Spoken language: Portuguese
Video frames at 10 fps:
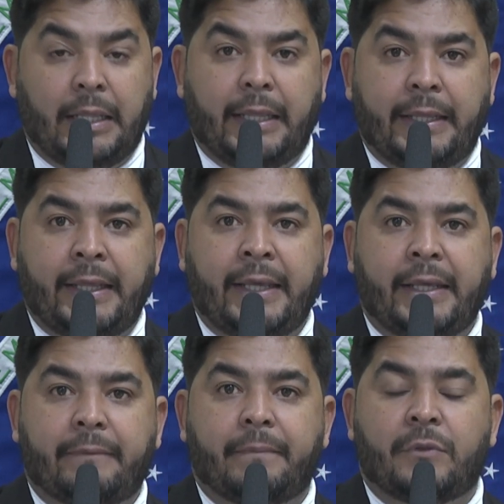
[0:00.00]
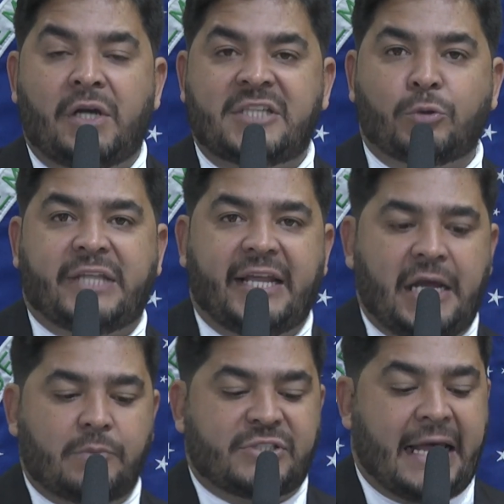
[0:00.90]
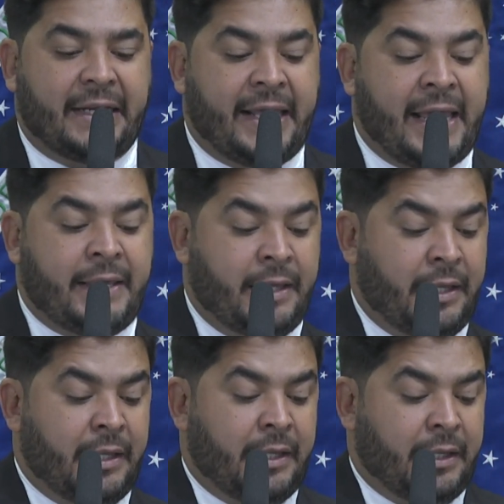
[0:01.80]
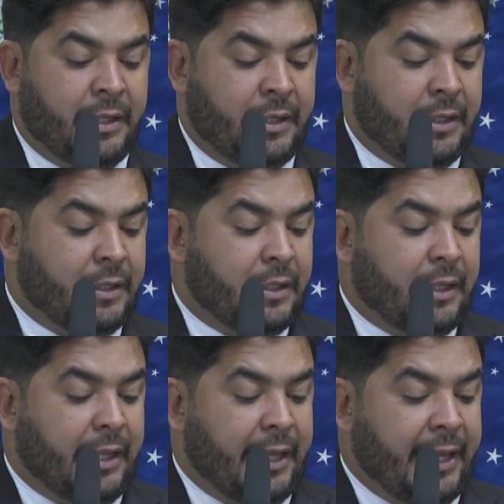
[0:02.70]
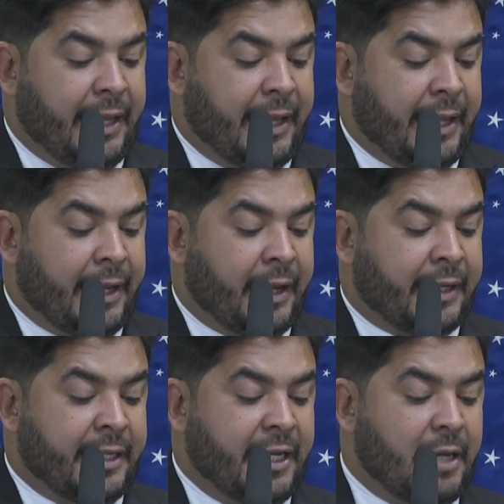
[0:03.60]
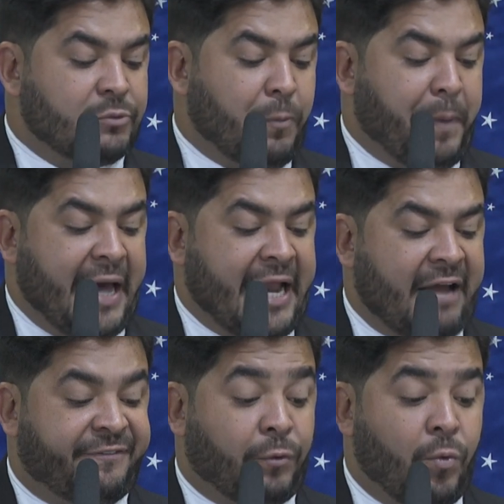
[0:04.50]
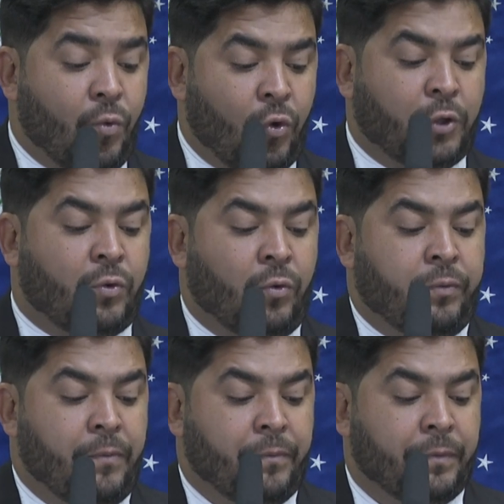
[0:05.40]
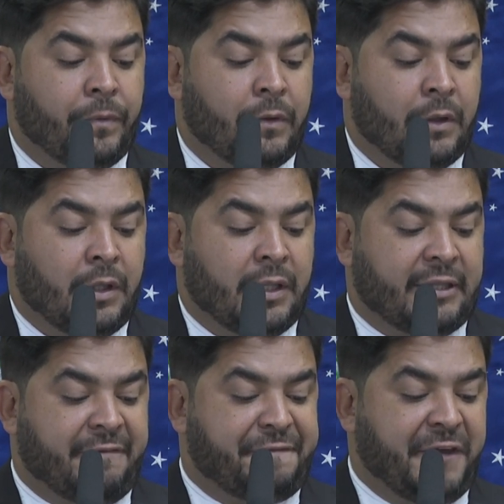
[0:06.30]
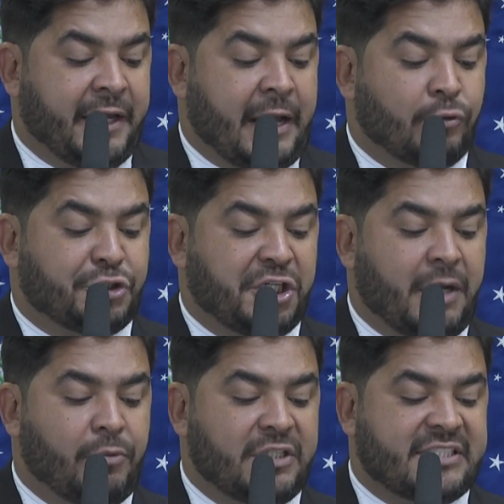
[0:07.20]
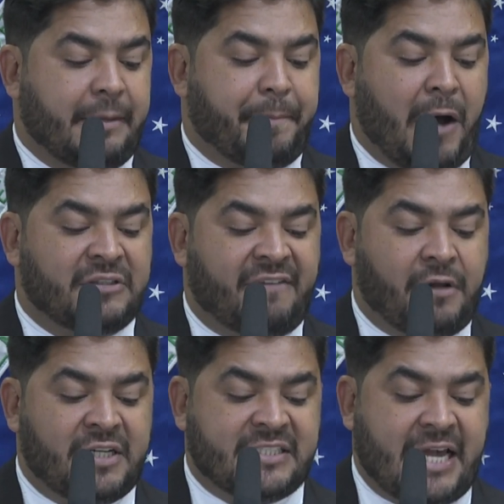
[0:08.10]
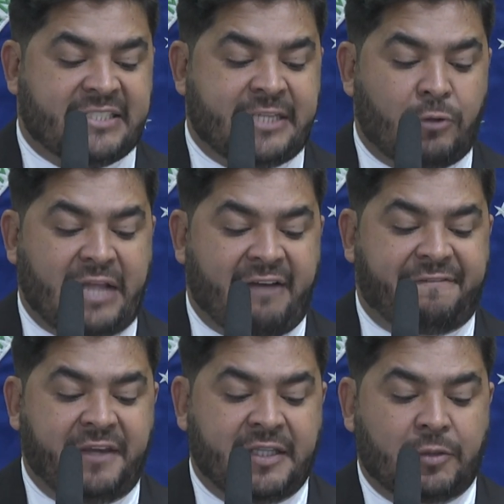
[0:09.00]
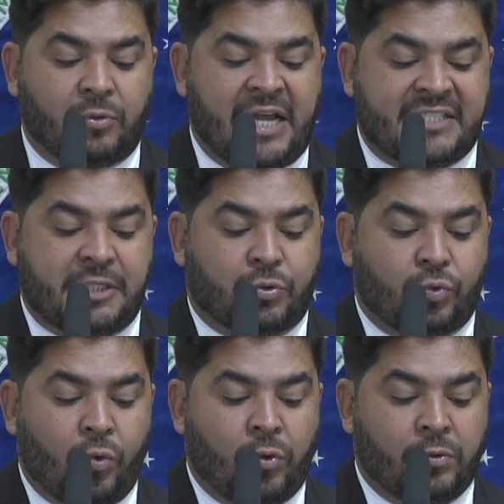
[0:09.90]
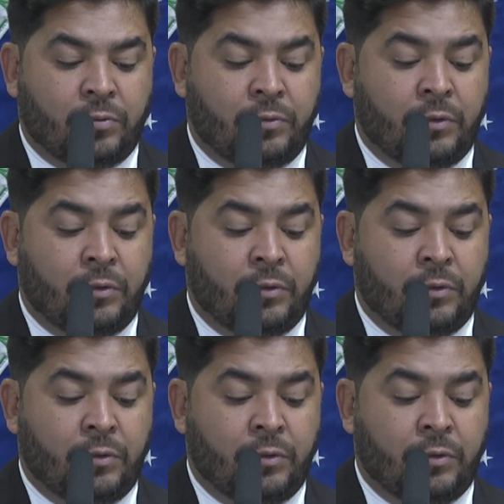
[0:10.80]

E nós alteramos a lei é, criamos um parágrafo único que fica: o Dia Municipal da Valorização da Vida do Nascituro